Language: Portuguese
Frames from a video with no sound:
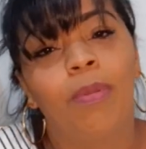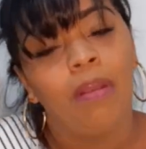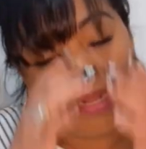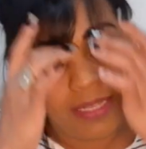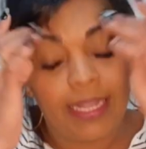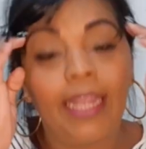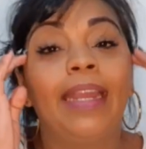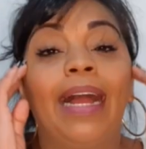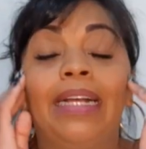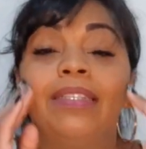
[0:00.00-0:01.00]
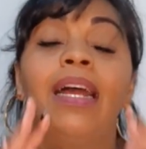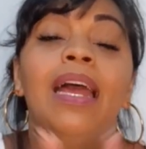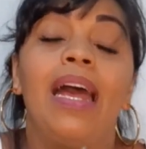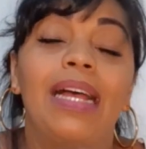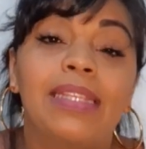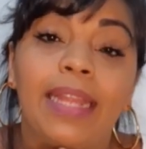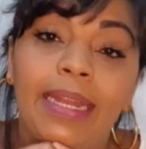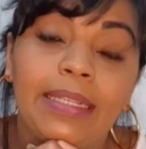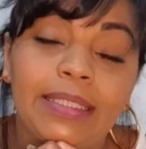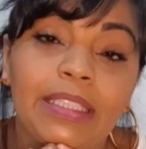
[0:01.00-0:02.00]
Pelo menos aqui em casa, as
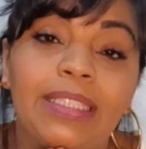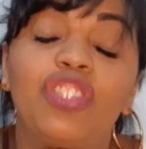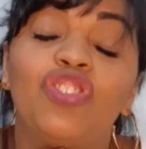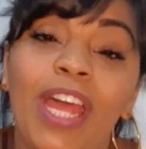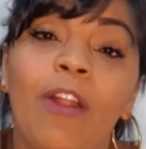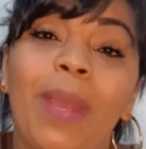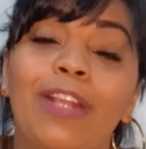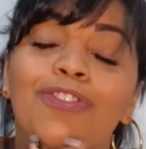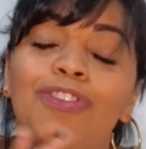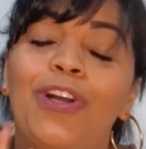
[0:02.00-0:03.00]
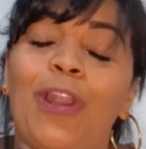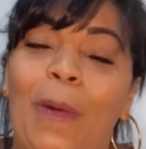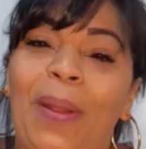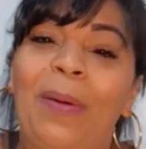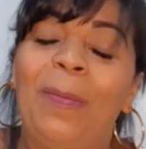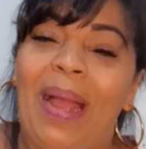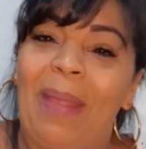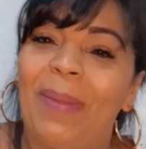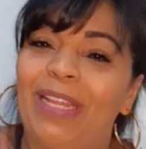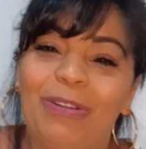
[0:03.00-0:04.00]
crianças geralmente colocam o
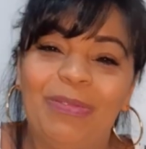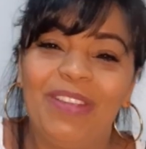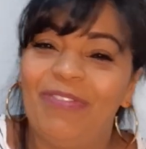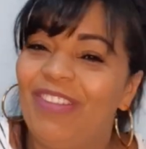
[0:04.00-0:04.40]
pai para dormir